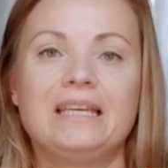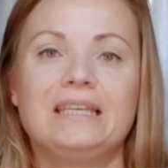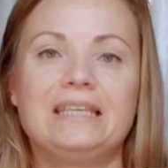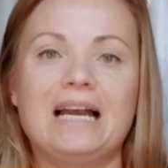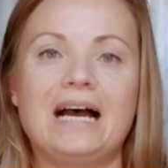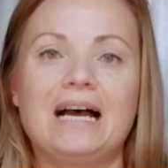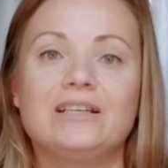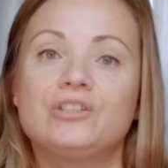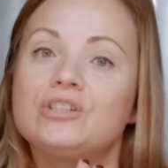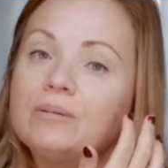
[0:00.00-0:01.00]
Ja
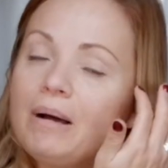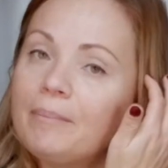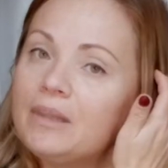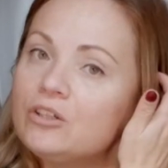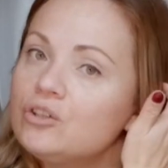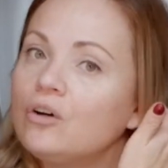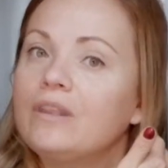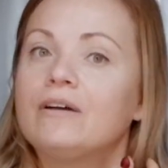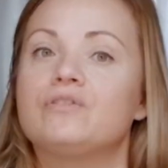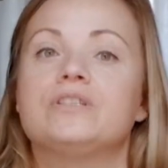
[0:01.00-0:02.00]
trzymam
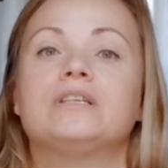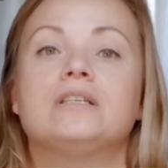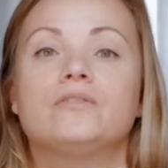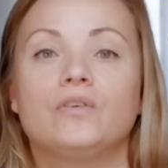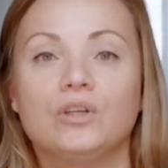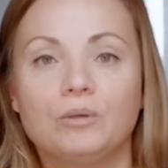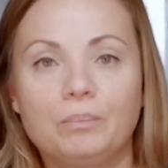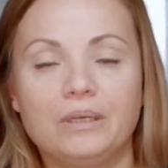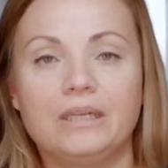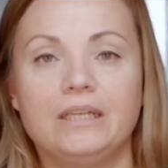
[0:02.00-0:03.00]
nasiona wszystkich swoich
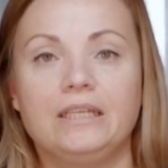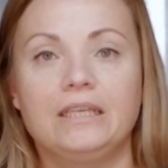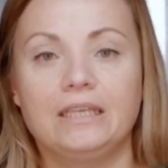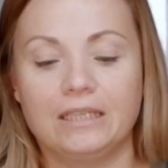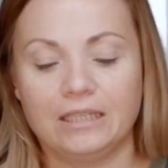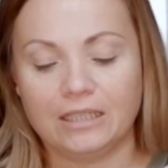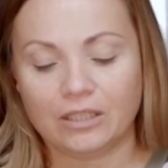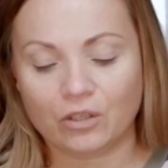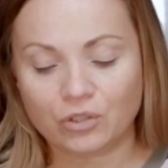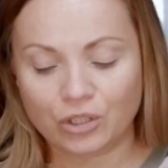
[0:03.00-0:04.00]
bylin,
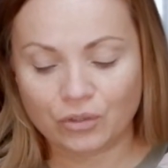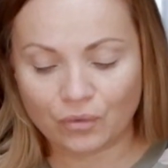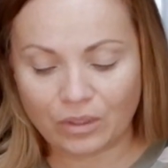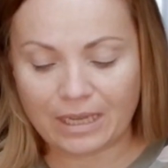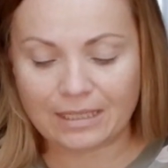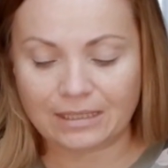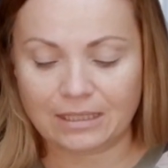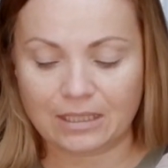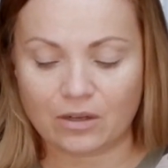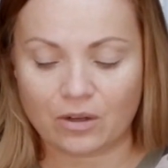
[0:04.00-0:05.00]
roślin
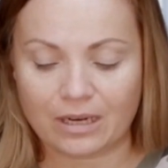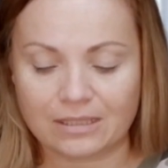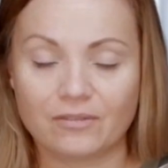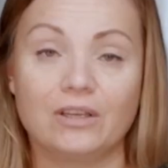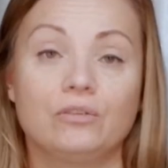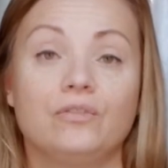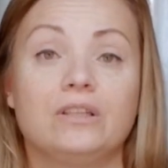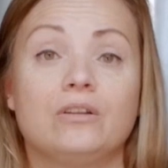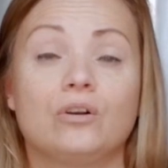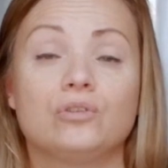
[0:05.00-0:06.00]
dwuletnich oraz kwiatów
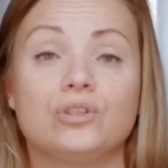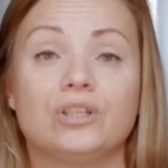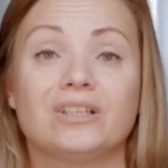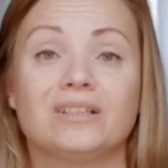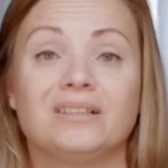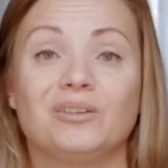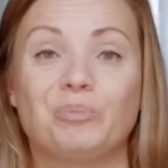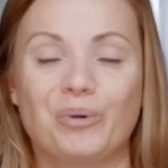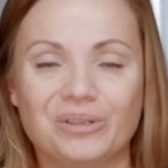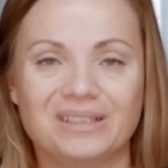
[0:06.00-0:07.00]
jednorocznych e,
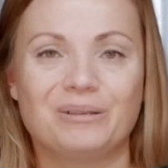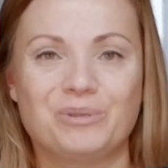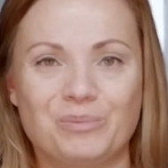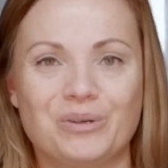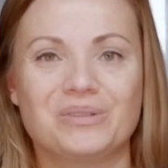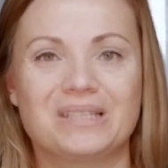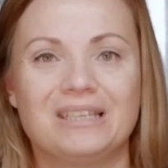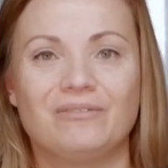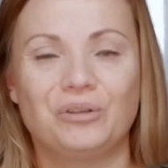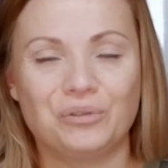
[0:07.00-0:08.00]
odpornych na
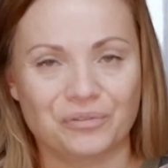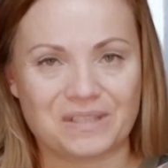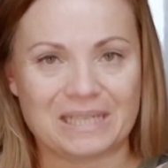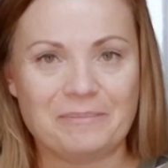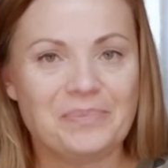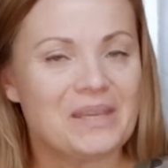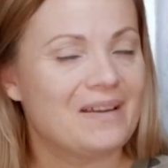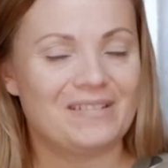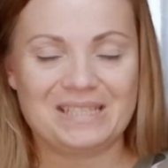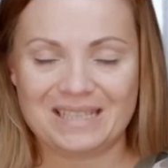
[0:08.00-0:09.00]
przymrozki w lodówce,
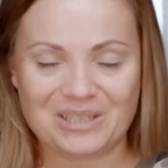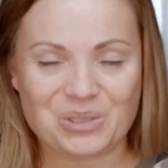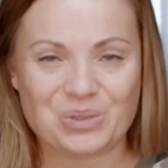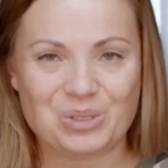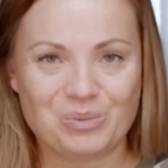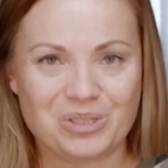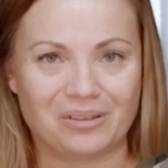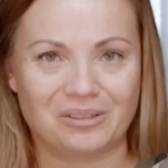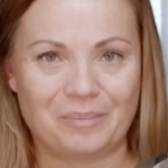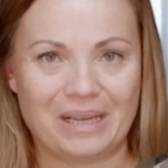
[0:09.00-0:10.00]
więc ja się już nie muszę
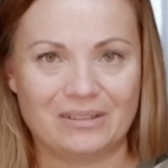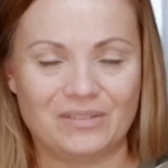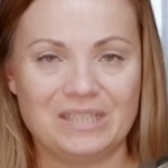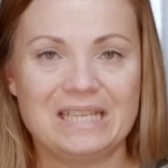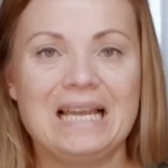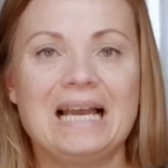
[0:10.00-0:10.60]
o to martwić.